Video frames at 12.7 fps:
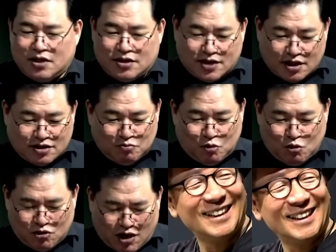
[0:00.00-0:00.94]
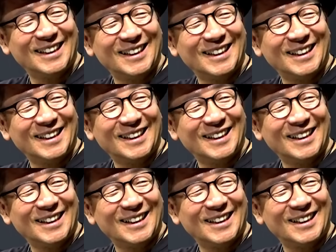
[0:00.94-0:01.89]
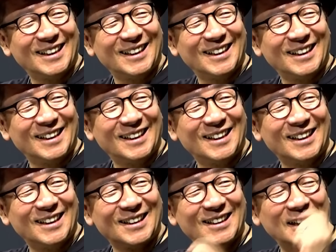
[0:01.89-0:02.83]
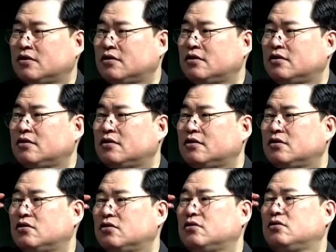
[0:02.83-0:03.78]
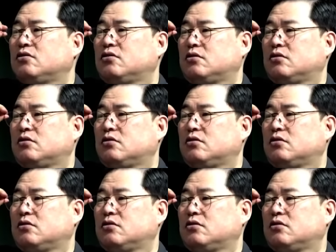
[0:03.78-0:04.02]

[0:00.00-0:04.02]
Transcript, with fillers: 사진 보고 내가 며칠을 밥을 못 먹었는데 아 정진상 왜?